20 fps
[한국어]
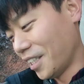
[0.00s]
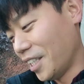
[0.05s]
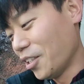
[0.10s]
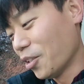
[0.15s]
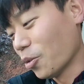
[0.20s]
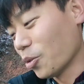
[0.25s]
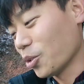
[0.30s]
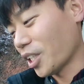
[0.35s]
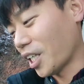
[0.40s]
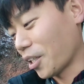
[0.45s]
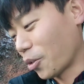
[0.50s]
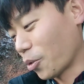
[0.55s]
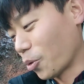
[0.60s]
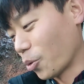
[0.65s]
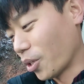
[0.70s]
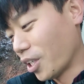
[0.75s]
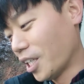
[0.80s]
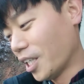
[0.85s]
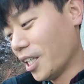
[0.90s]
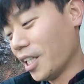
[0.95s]
이뇨작용
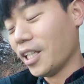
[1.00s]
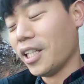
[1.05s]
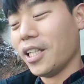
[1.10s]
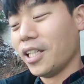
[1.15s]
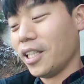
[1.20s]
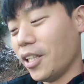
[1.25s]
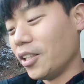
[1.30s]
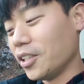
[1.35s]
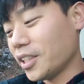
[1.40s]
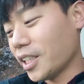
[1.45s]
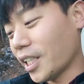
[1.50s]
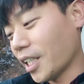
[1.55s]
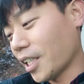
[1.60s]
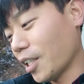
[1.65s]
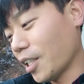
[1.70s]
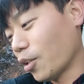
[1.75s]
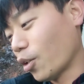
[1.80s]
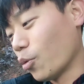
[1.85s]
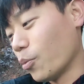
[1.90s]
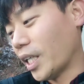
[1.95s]
혈장이
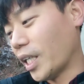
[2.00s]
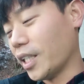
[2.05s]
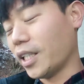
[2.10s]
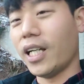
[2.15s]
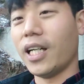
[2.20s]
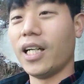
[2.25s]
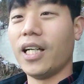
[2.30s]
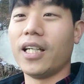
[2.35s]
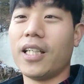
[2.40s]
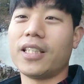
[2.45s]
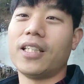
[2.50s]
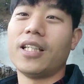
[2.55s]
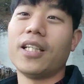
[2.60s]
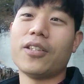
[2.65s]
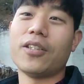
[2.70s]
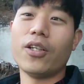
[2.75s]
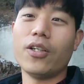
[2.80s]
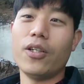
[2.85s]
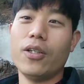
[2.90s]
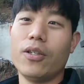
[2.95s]
너무 많다.
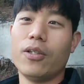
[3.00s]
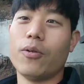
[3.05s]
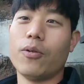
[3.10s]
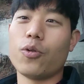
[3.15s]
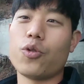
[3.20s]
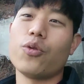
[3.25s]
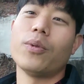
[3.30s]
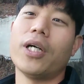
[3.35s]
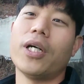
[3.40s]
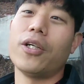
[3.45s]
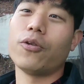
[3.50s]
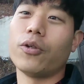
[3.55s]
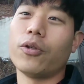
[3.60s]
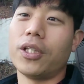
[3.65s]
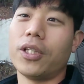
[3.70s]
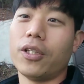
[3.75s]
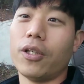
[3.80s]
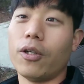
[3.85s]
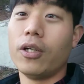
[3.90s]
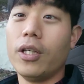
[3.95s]
그래서 오줌 이 마려운 것
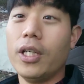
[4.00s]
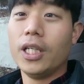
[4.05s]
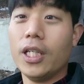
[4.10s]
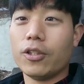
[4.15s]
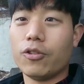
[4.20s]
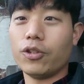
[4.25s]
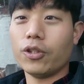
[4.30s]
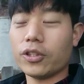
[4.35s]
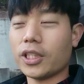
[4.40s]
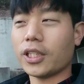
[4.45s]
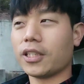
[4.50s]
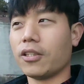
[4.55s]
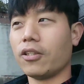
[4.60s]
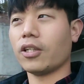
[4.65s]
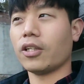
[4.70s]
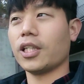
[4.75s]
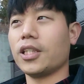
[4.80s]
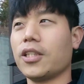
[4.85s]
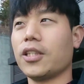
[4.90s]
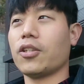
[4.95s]
같아요. 수영장
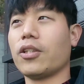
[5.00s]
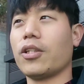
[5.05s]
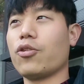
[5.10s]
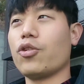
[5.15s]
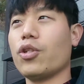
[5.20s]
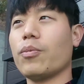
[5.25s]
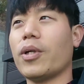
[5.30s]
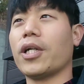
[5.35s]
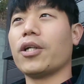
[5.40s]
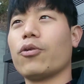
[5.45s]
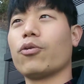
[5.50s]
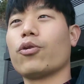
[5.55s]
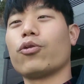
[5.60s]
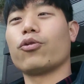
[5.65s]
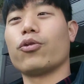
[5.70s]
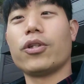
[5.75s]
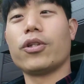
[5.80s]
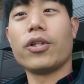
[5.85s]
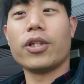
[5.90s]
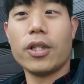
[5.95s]
들어가시기 전에 쉬 마려운 것도
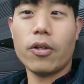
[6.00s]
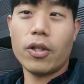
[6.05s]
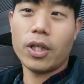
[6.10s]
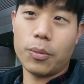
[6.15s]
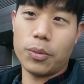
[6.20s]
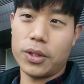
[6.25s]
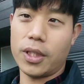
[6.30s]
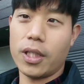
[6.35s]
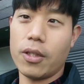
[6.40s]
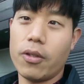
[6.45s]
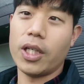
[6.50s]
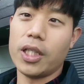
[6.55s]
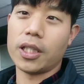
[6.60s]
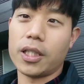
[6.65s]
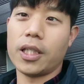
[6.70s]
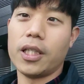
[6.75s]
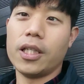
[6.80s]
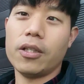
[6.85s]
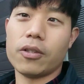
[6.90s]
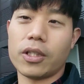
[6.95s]
이, 거랑 비슷한 거
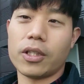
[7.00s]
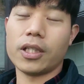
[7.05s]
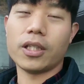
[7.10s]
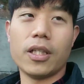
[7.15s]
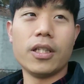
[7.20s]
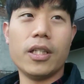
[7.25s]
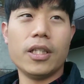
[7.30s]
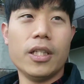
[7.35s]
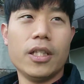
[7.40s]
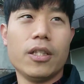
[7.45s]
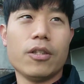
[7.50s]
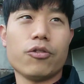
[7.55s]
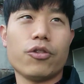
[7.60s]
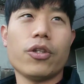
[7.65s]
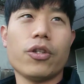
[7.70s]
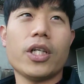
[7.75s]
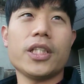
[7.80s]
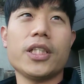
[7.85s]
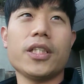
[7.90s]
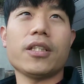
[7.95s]
아닐까요? 그러니까
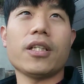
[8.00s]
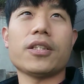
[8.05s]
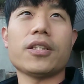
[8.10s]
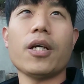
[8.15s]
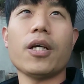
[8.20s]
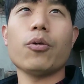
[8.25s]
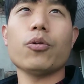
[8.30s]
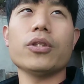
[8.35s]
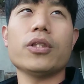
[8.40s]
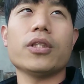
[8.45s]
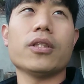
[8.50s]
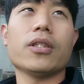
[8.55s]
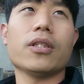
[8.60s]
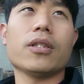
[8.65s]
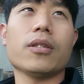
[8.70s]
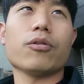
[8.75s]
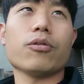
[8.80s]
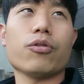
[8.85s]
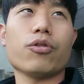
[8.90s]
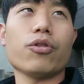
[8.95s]
수영하실 때 체온
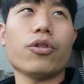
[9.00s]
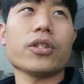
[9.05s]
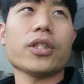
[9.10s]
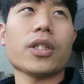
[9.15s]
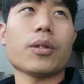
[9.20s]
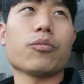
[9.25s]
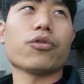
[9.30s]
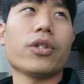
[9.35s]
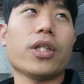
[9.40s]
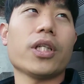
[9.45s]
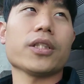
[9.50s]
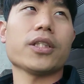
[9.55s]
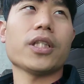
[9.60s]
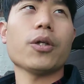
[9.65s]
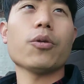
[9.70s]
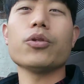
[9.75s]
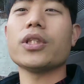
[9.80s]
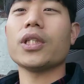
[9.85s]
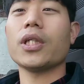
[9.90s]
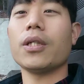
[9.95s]
수영장 물이랑
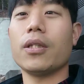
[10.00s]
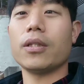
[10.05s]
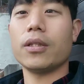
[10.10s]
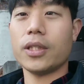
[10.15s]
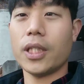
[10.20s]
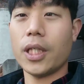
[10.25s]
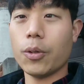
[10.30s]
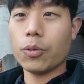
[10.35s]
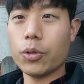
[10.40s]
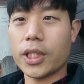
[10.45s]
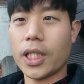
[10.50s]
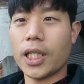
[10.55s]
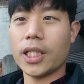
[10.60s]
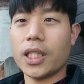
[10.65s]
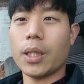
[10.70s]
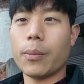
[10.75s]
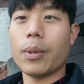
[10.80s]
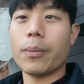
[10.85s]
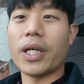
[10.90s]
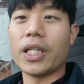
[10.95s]
체온 차, 체온 차이
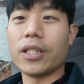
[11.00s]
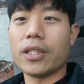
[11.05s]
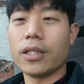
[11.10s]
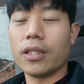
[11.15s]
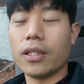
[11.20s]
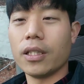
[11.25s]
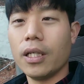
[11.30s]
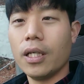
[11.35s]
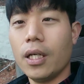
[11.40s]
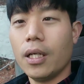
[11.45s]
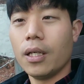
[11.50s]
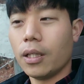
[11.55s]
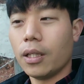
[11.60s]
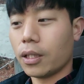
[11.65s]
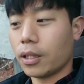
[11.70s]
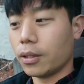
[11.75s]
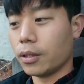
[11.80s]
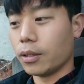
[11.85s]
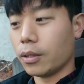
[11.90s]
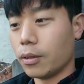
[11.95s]
때문에 만든
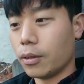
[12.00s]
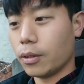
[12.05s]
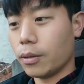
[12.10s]
그